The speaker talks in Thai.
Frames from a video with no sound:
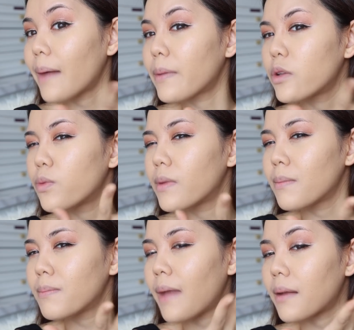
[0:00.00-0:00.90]
หน้ามันดูไม่
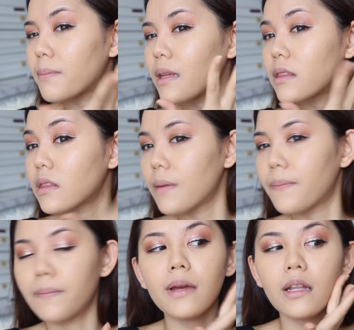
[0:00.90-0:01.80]
แมทไม่ตึบ
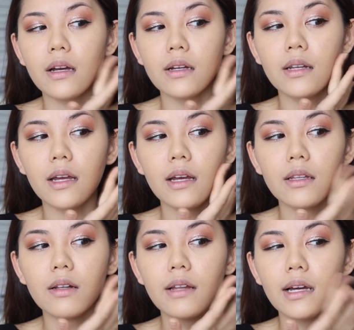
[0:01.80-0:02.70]
ไม่หนักหน้า
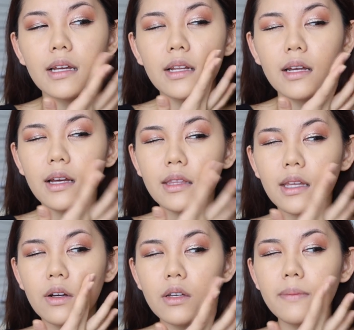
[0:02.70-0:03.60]
เท่าไหร่นะคะ
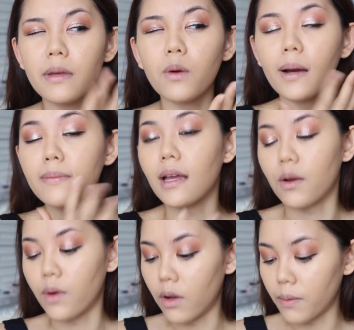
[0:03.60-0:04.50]
แต่ก็ยังมีความหนั
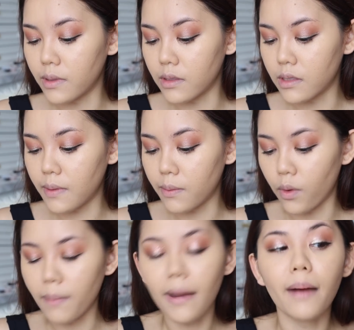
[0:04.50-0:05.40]
กกว่ารองพื้นที่พี่บ
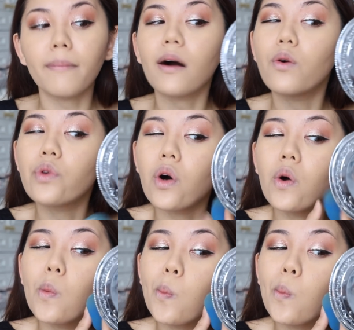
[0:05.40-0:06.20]
อกว่าบางเบาเนาะ